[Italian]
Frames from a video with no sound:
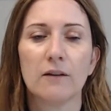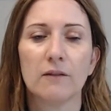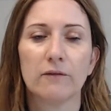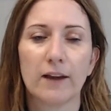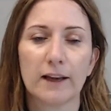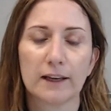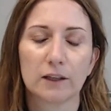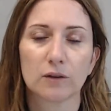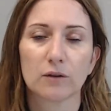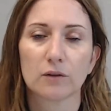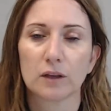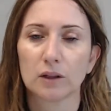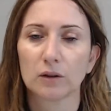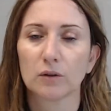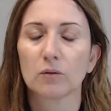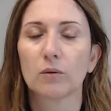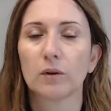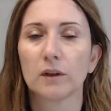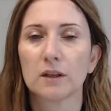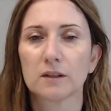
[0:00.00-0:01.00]
vecchio
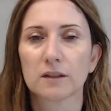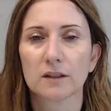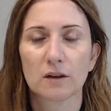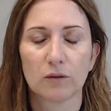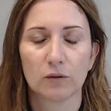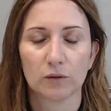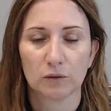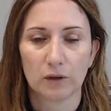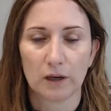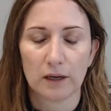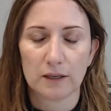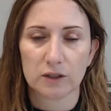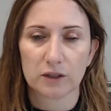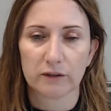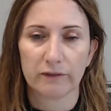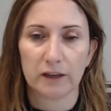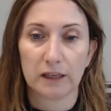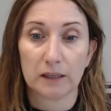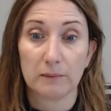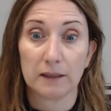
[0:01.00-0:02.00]
rito, quindi secondo la
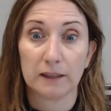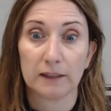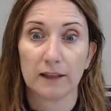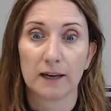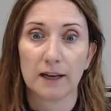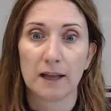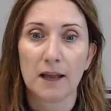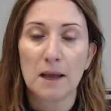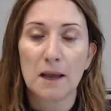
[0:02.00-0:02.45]
legge fallimentare.